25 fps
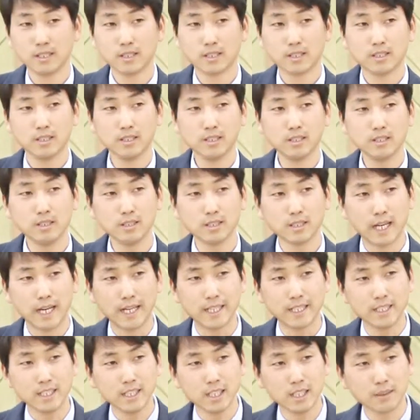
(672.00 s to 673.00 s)
그
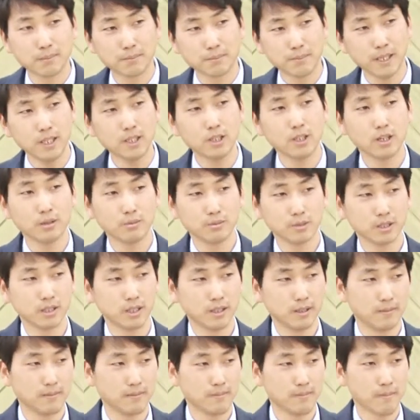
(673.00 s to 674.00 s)
나이에 팔려갑니다.
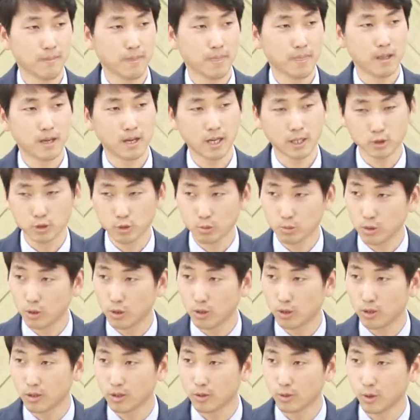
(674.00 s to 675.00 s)
아주
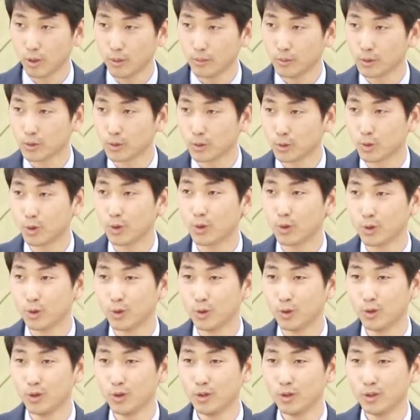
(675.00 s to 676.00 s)
뭐 외모도
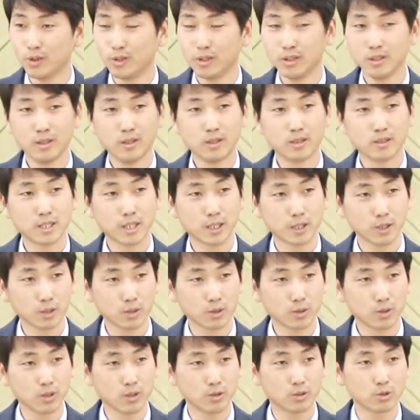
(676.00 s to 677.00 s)
곱고
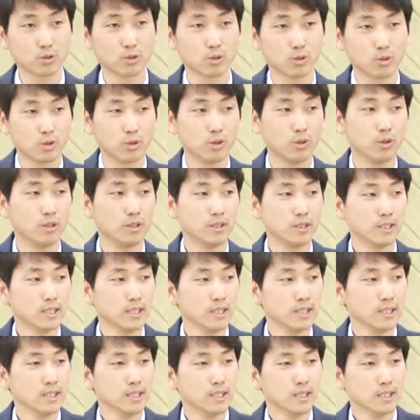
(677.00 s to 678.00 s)
체격도 아주 좋고
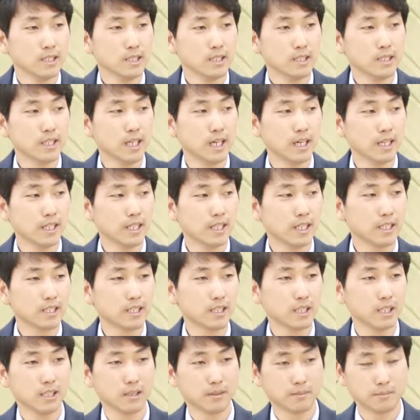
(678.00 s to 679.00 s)
이 아이가
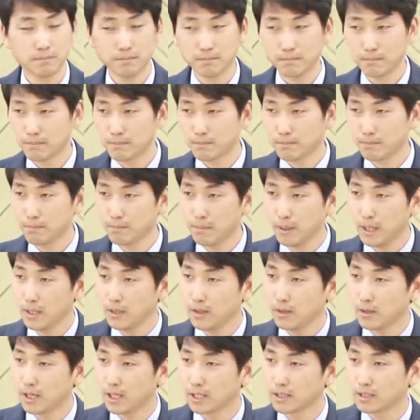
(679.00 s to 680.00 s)
이제
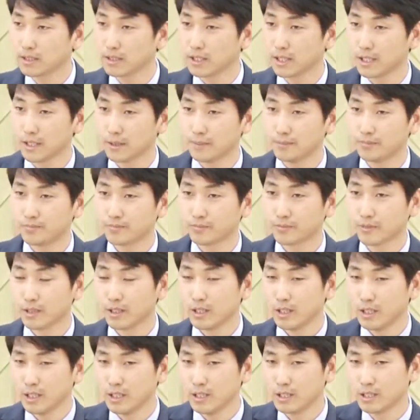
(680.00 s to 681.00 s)
팔려가는데
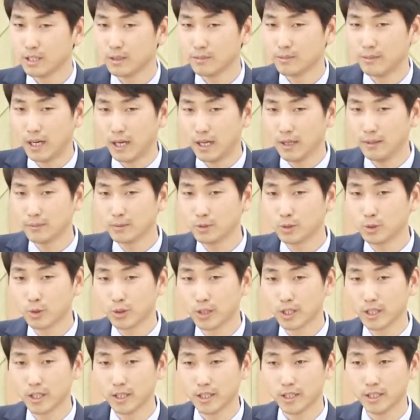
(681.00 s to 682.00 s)
이제
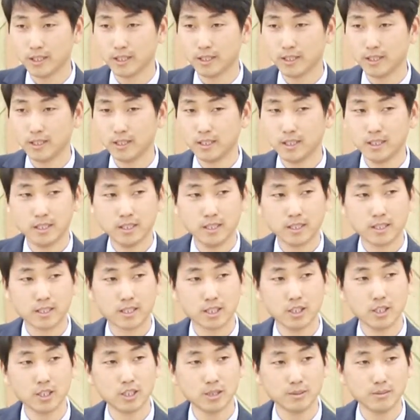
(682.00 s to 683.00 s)
마음속에
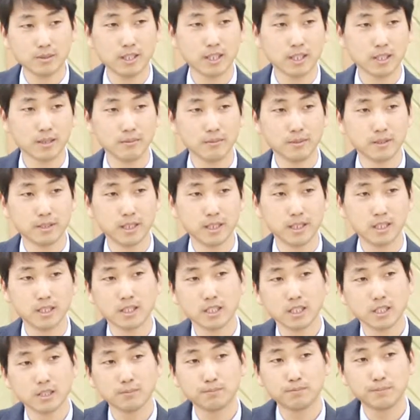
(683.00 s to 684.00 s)
결심이 생깁니다.
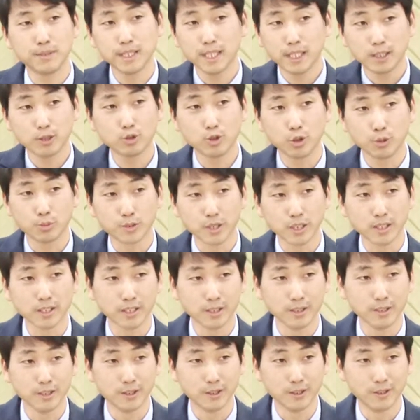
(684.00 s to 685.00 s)
이제는 피할 수
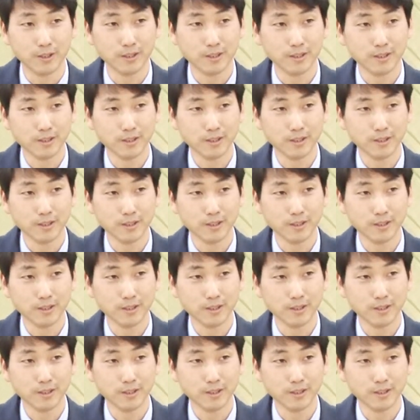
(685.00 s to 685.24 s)
없잖아요.